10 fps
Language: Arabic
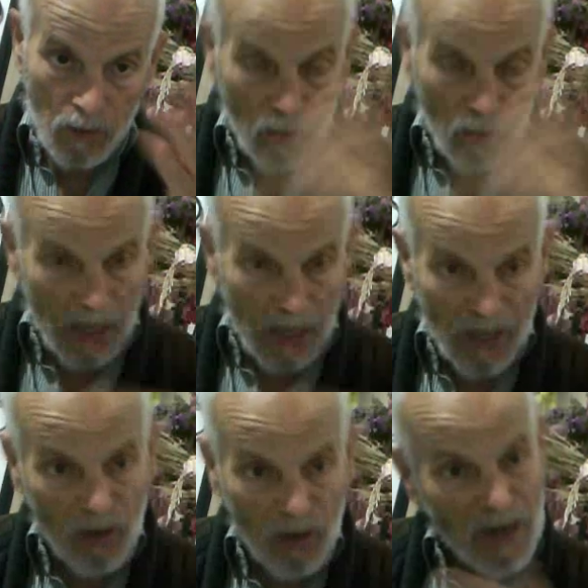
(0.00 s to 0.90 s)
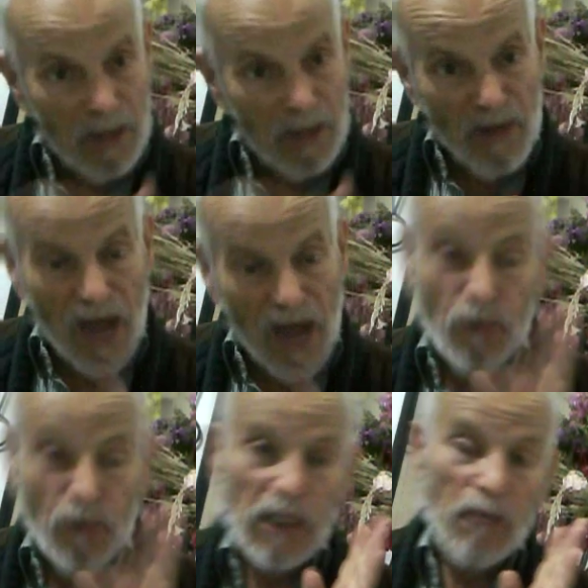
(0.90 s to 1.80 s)
وليحذر وليدافع
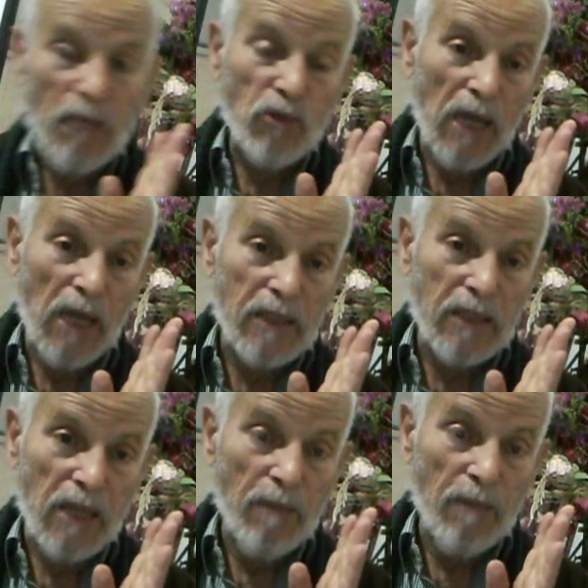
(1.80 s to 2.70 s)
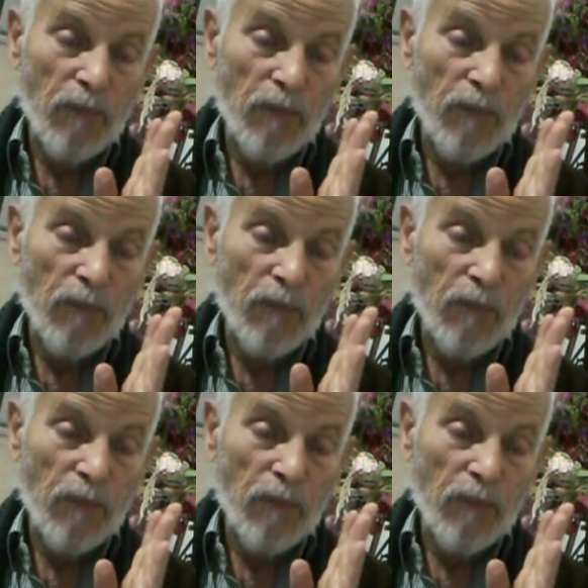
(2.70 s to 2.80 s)
عنه سيدنا موسى عليه السلام